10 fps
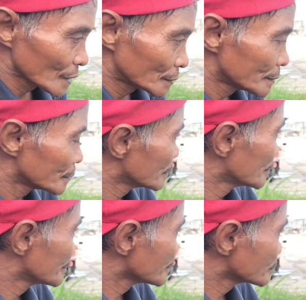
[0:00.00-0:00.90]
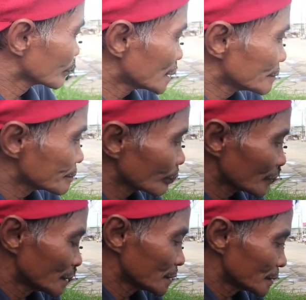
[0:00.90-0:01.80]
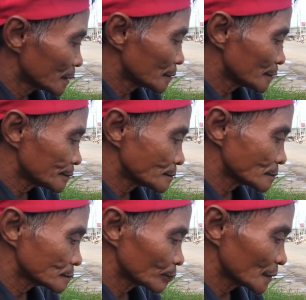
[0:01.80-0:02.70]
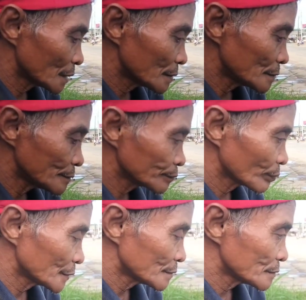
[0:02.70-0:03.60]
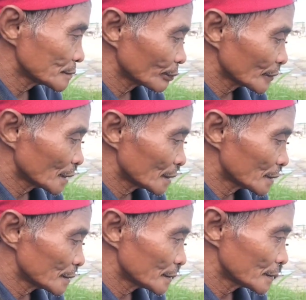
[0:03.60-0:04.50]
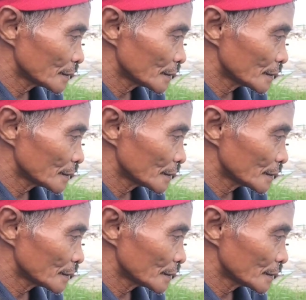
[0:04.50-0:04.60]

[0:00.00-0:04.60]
Sige, pag nagawi po ako doon, ano, tatanong ko na lang yung pangalan. Ano, kilala ba kayo doon, Tay?